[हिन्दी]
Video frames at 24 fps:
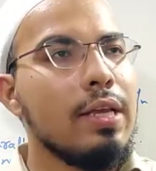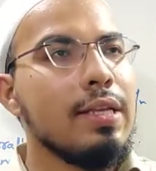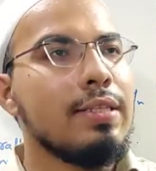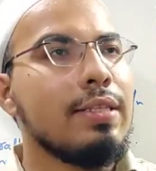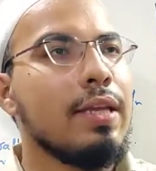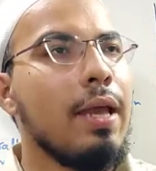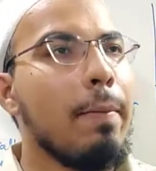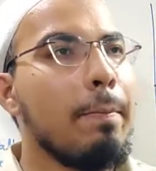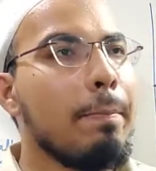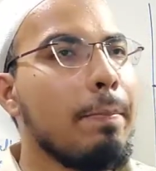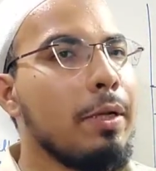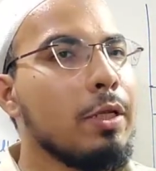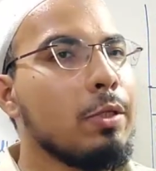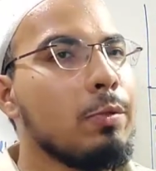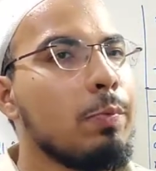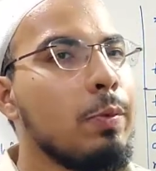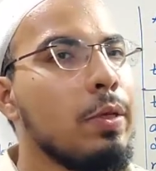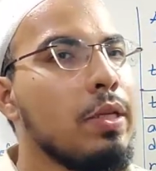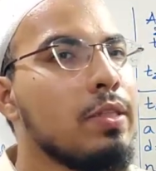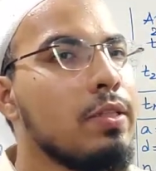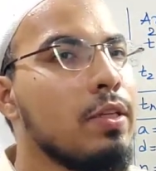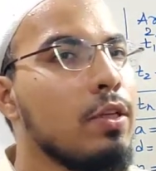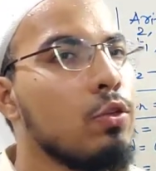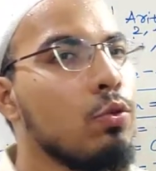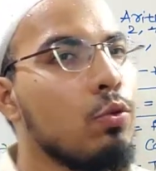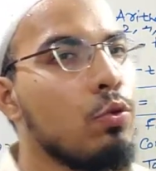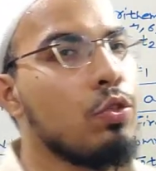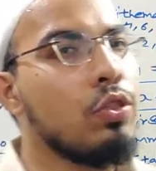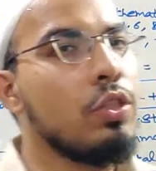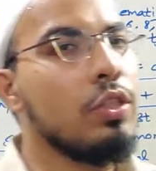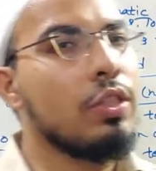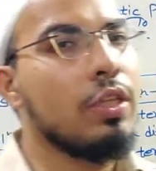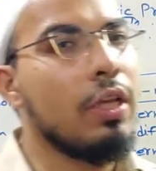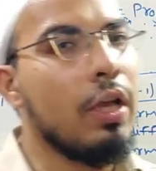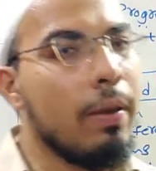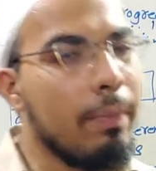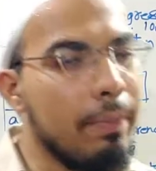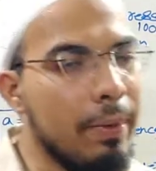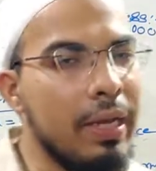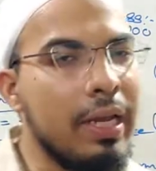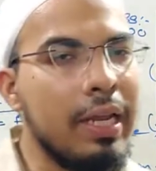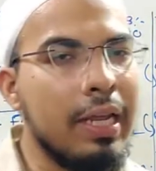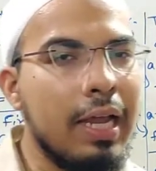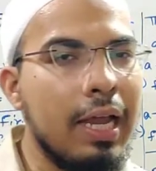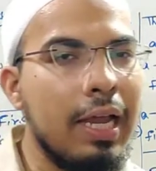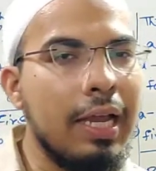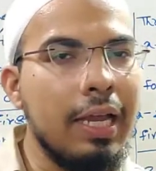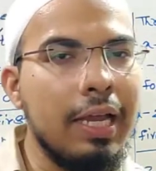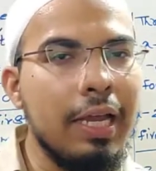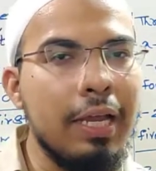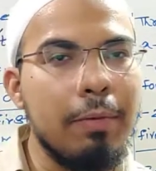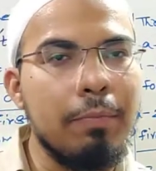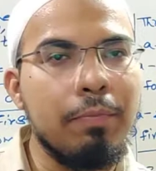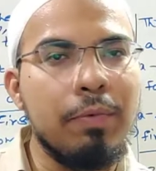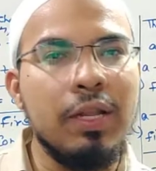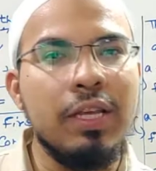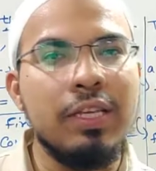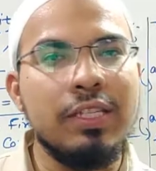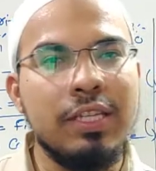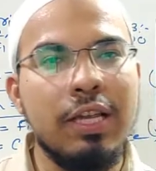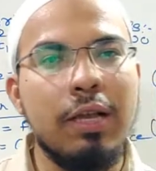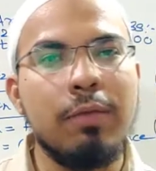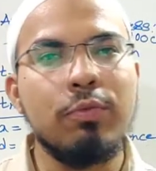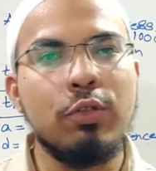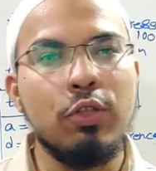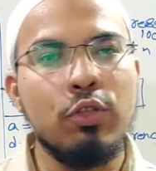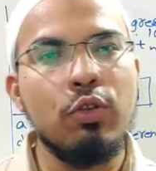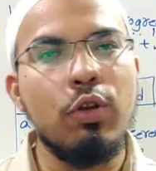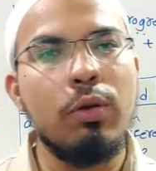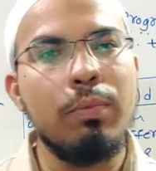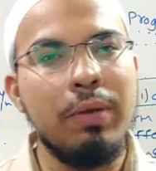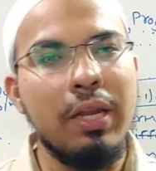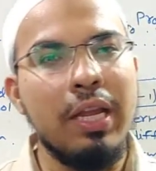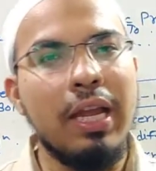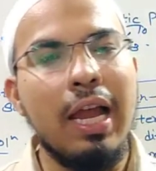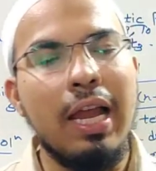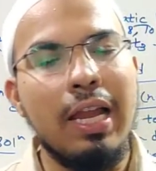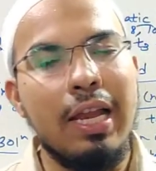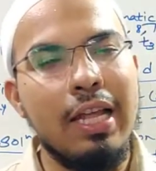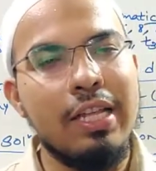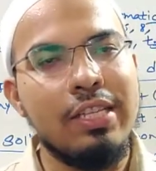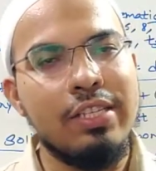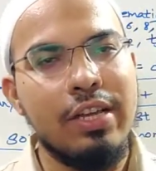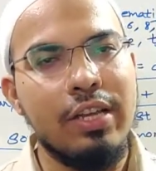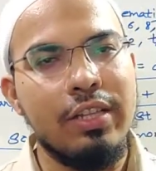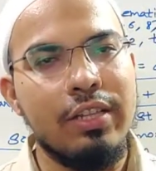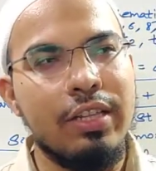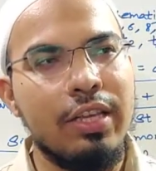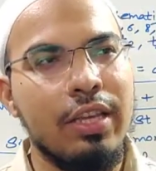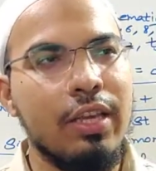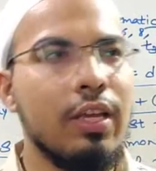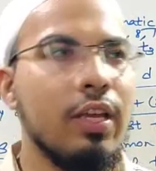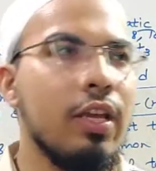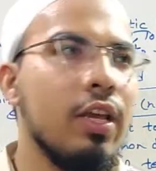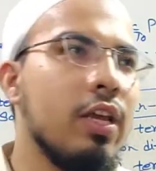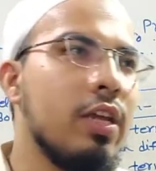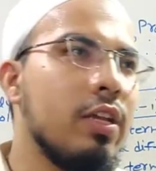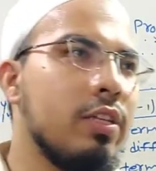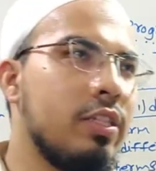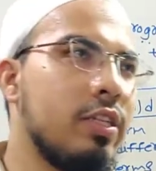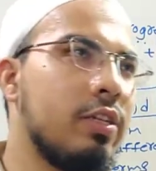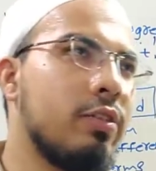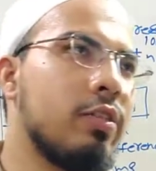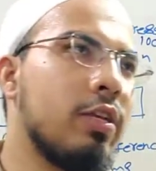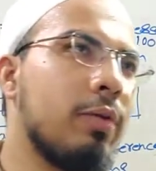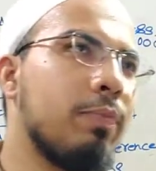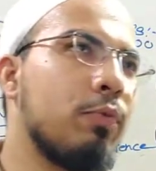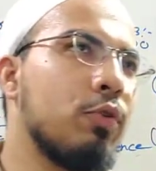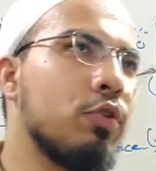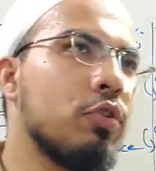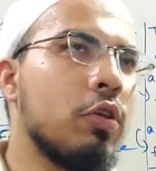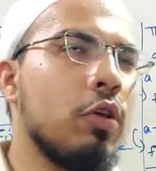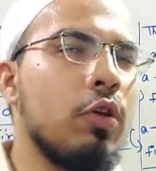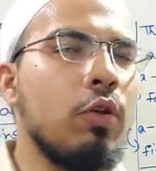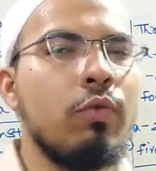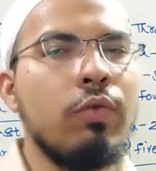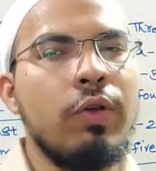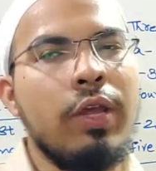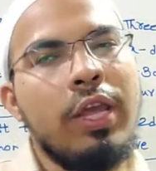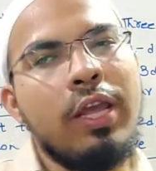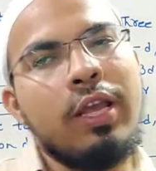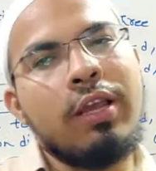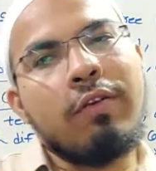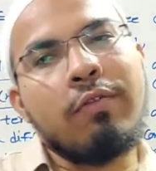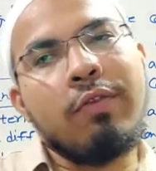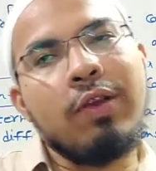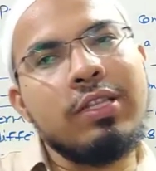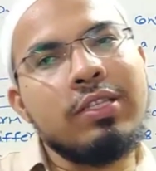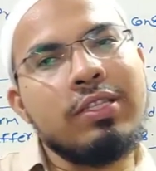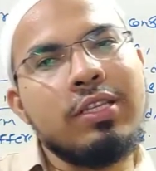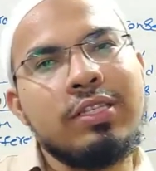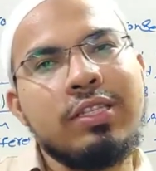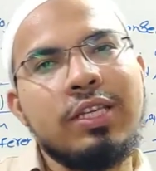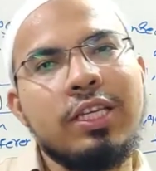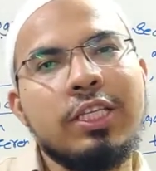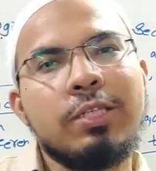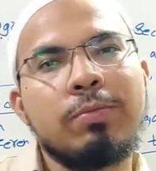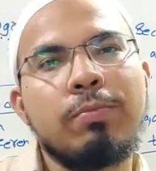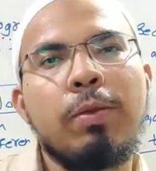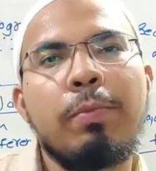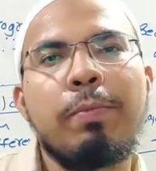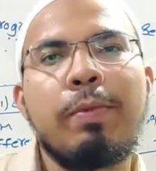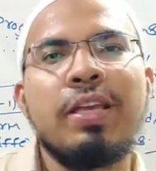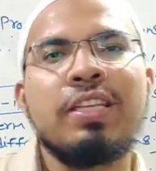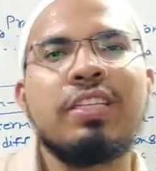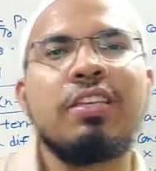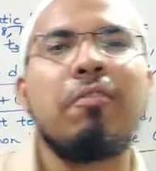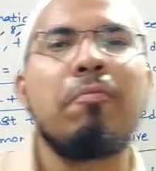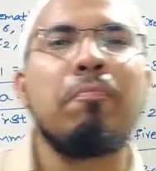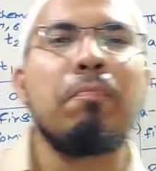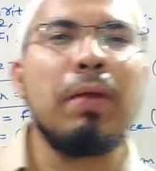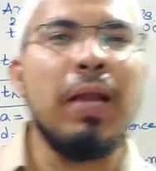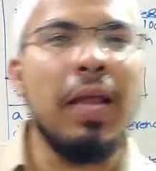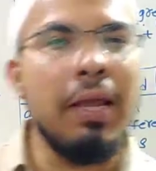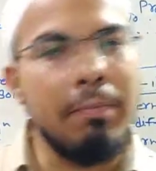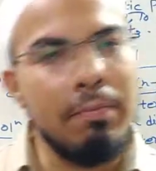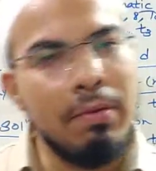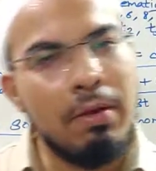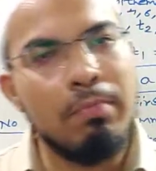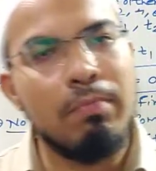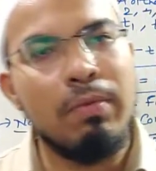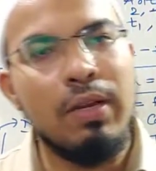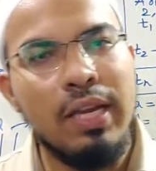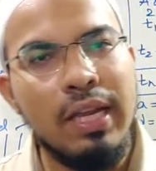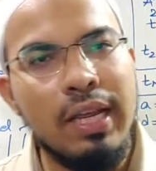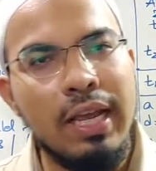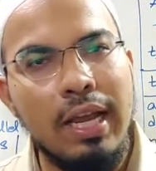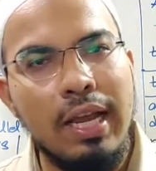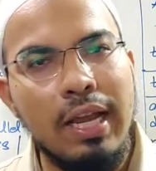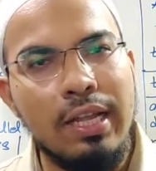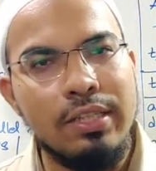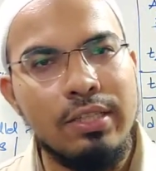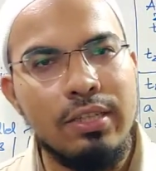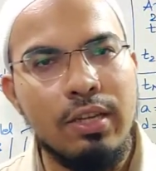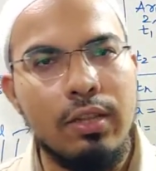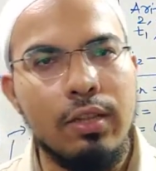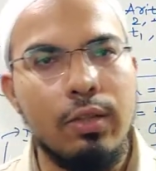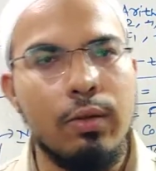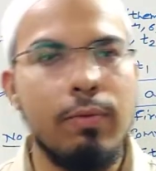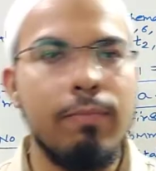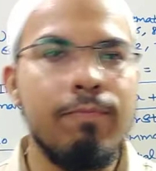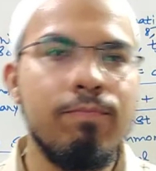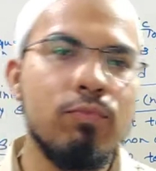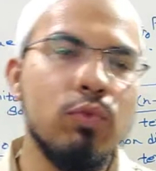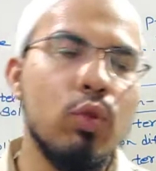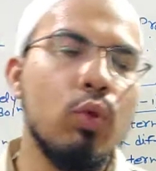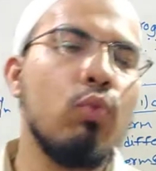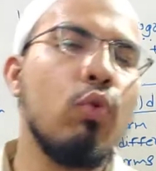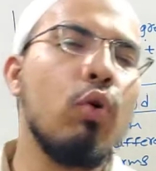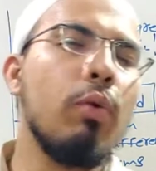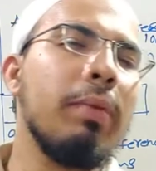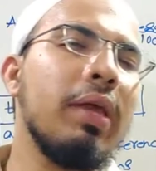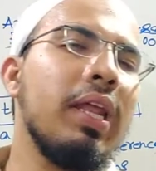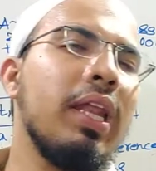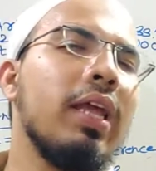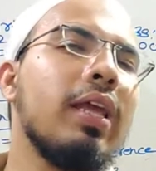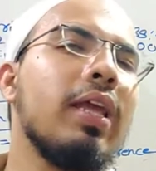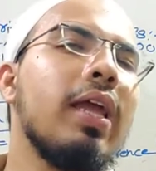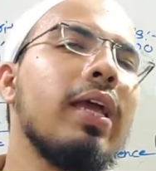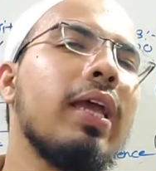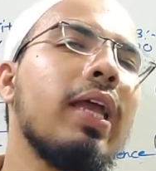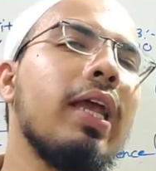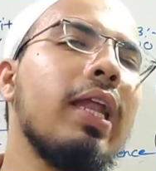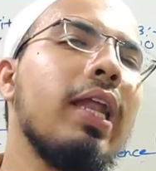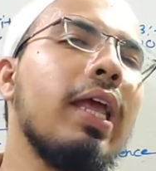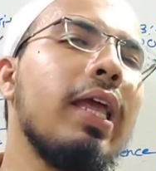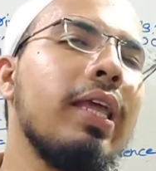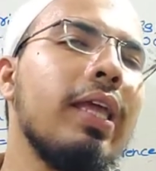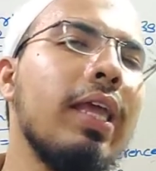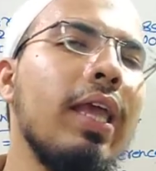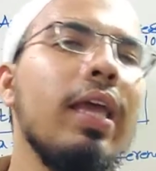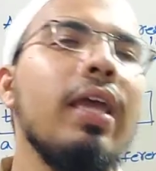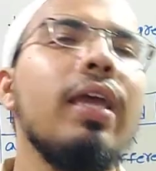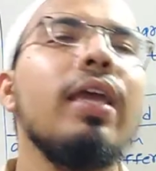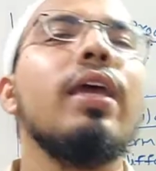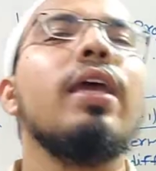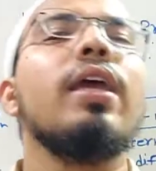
सैम्पल स्पेस से जो चीज़ें हमें निकालनी है अपने हिसाब से जो हम निकालना चाहते हैं जैसे सपोज करो एक वन से सिक्स में मैं सिर्फ प्राइम नंबर निकालना चाहता हूँ तो वो मेरे क्या कहलाएंगे